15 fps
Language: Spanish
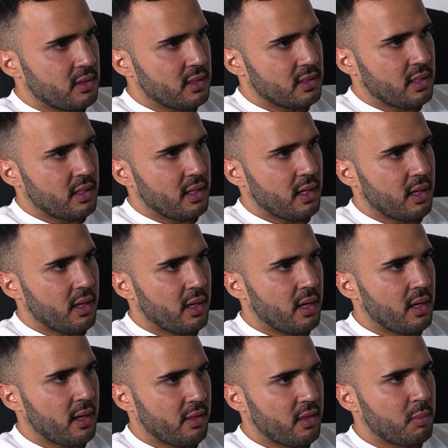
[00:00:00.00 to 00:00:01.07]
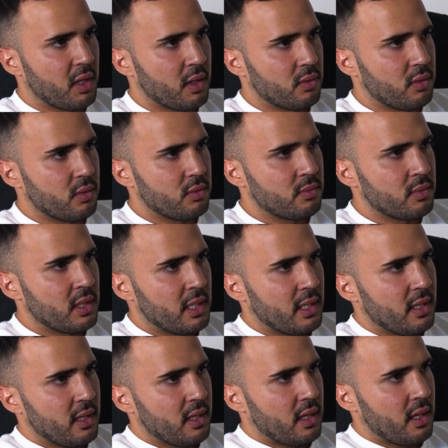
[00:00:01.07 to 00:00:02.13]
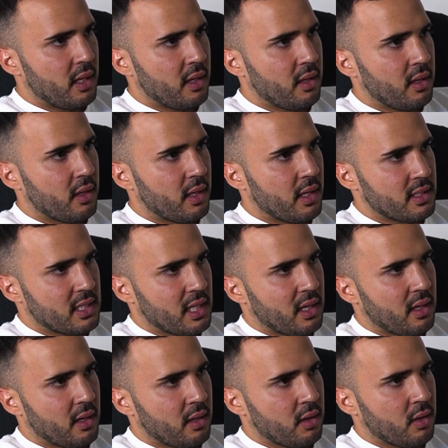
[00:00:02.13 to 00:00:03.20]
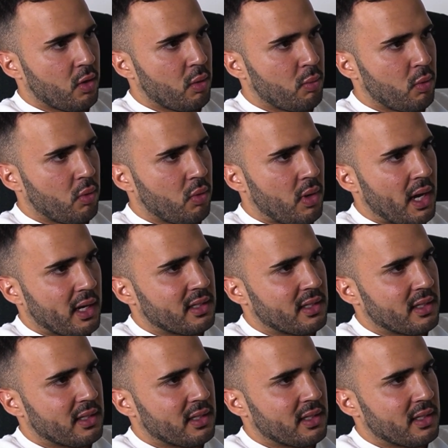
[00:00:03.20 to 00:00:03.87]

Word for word: desde el nacimiento, eh, que está como